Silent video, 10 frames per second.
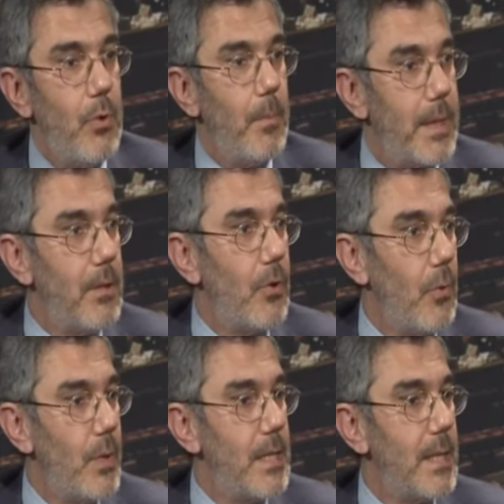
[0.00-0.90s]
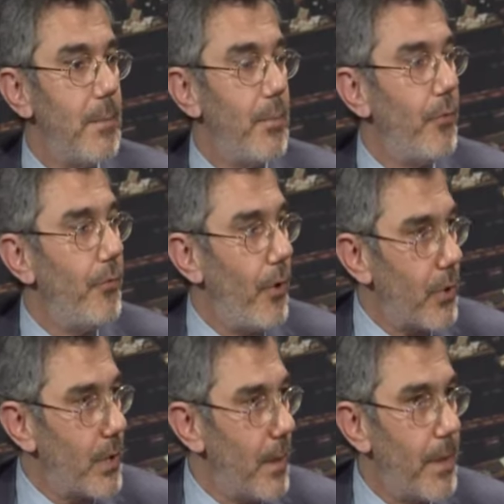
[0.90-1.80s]
un partito comunista più
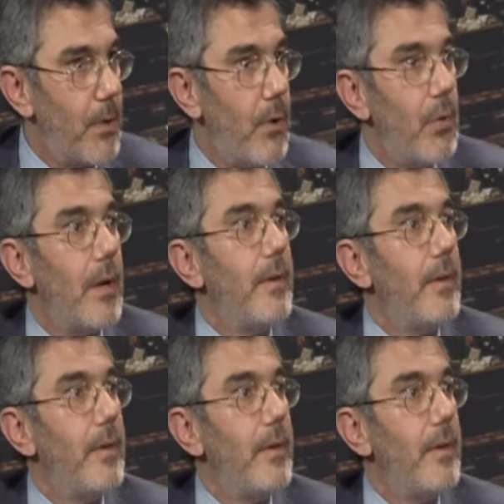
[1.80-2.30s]
forte. Per noi è una